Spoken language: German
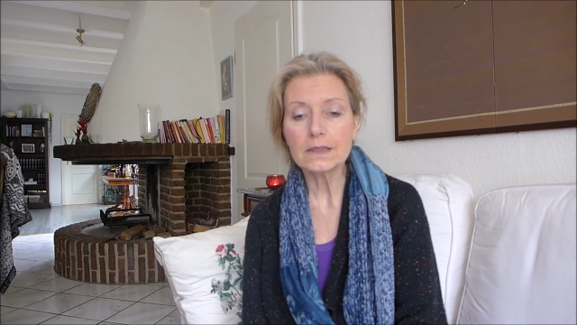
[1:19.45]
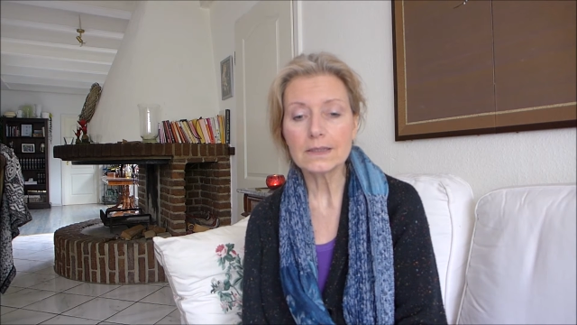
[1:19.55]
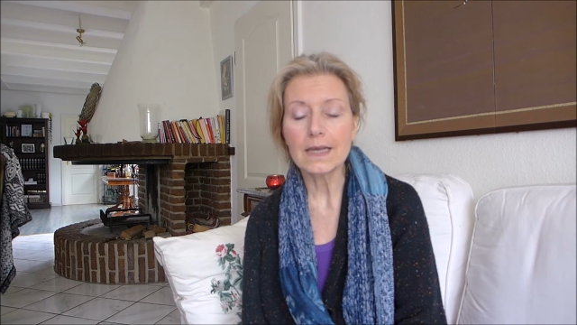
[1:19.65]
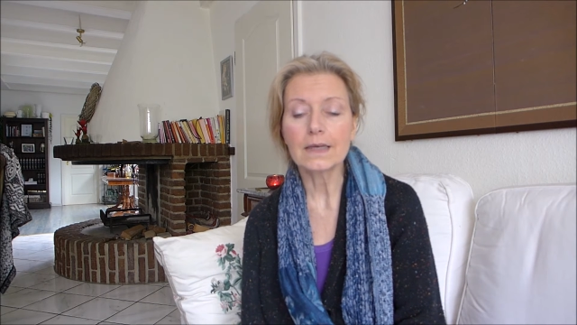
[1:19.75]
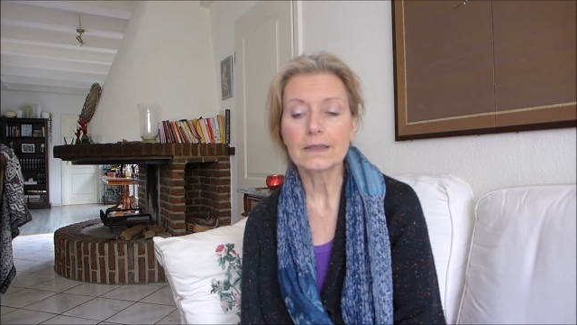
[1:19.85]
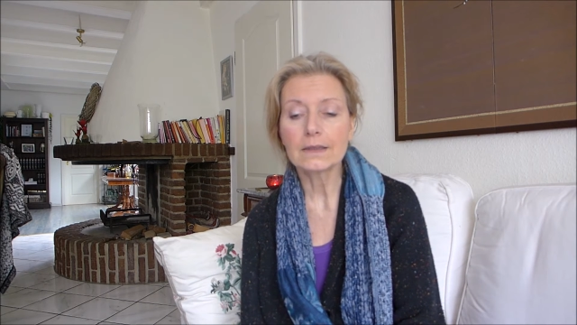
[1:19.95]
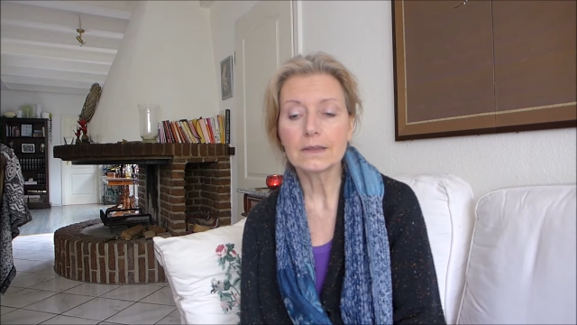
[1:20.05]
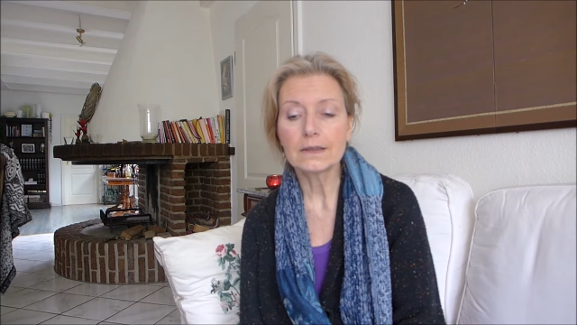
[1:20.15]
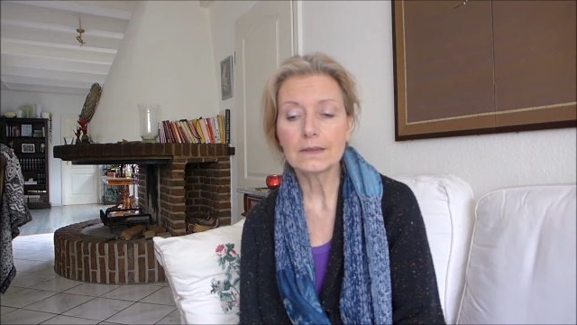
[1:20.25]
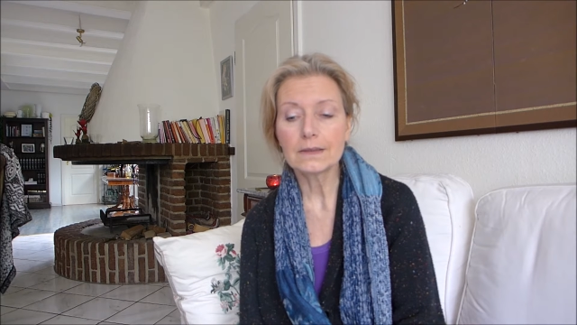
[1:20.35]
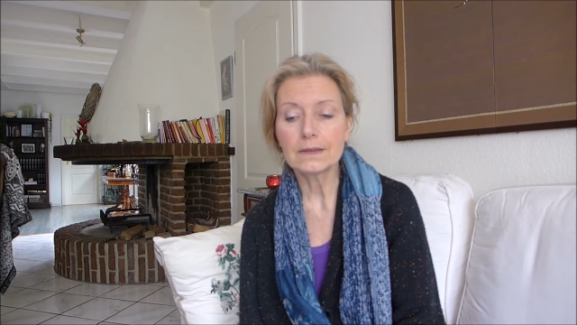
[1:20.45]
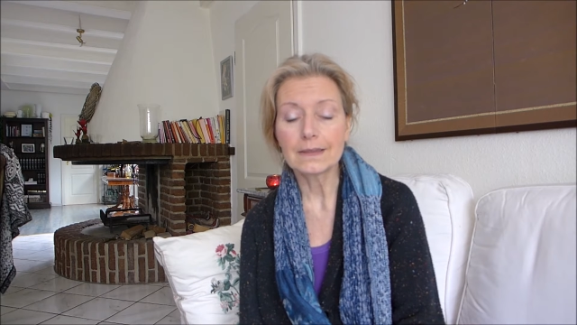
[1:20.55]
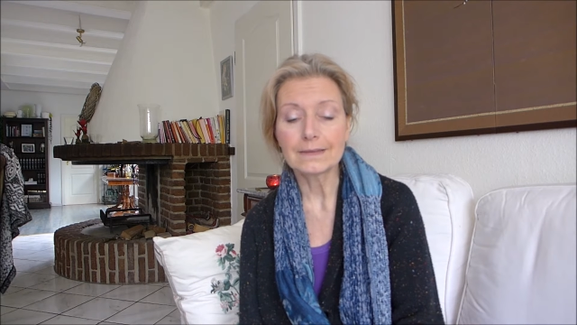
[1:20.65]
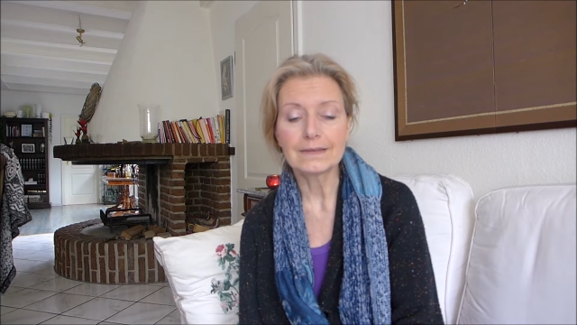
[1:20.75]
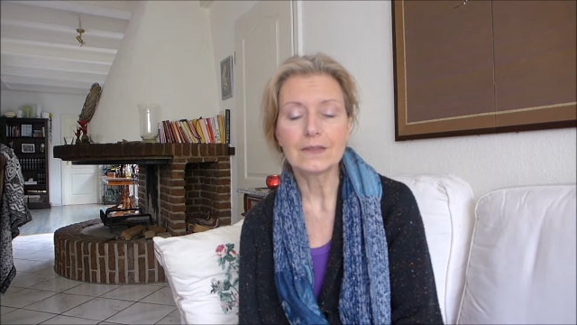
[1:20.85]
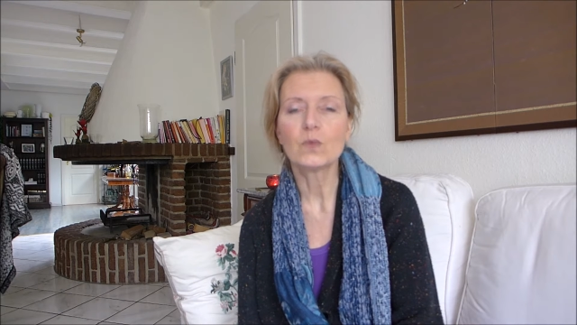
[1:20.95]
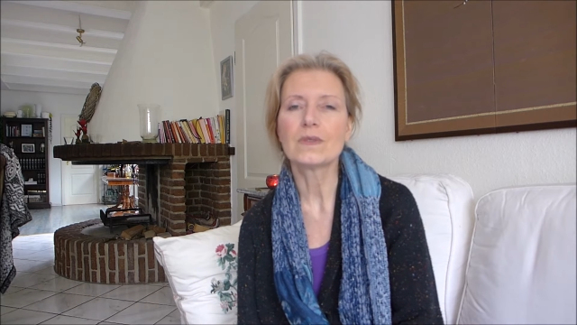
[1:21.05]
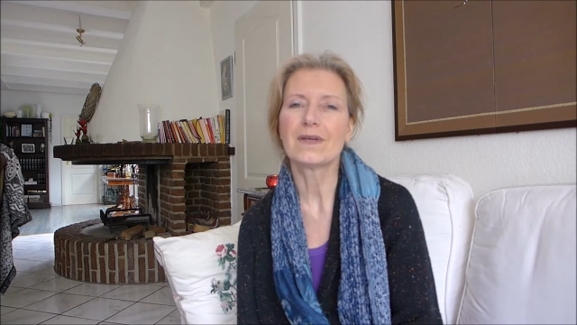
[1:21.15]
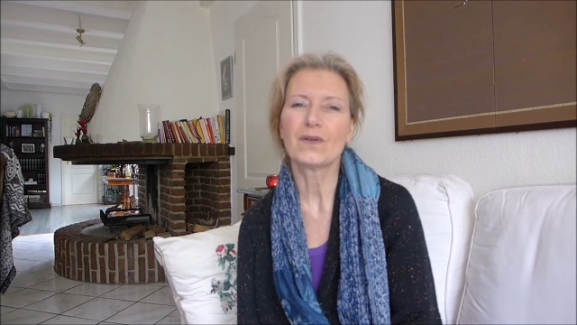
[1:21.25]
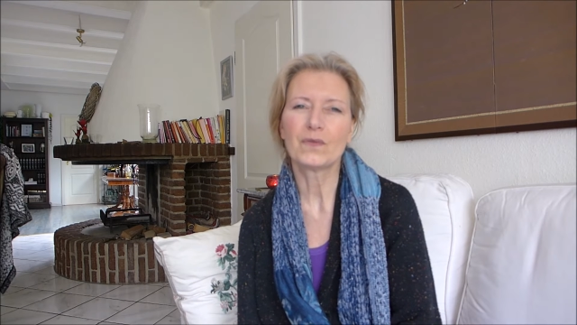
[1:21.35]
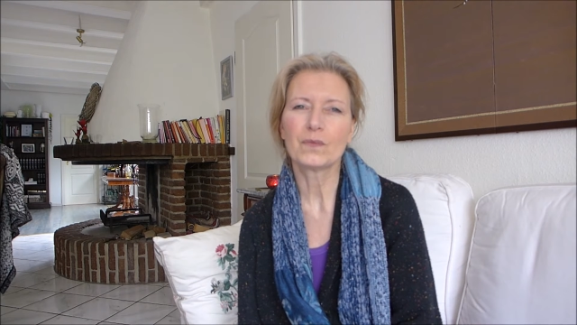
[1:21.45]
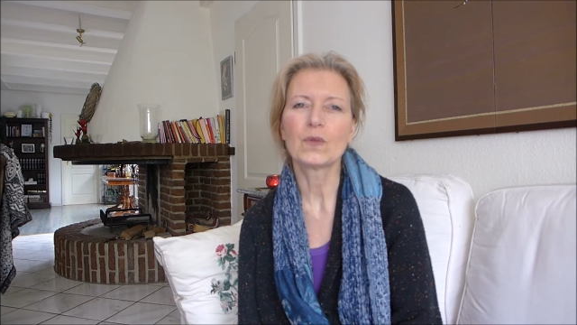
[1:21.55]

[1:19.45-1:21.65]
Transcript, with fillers: sagen, das ist die Ursache,